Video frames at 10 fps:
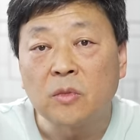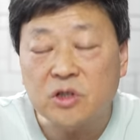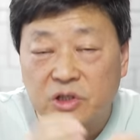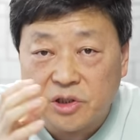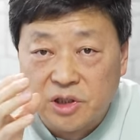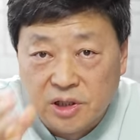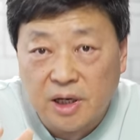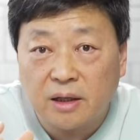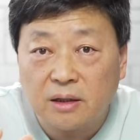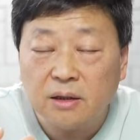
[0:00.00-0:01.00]
其实
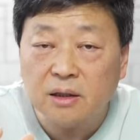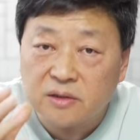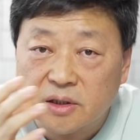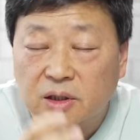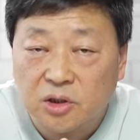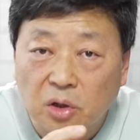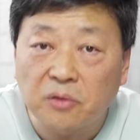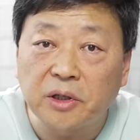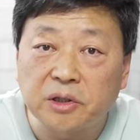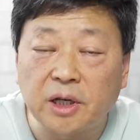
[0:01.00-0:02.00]
钱跟己的消费之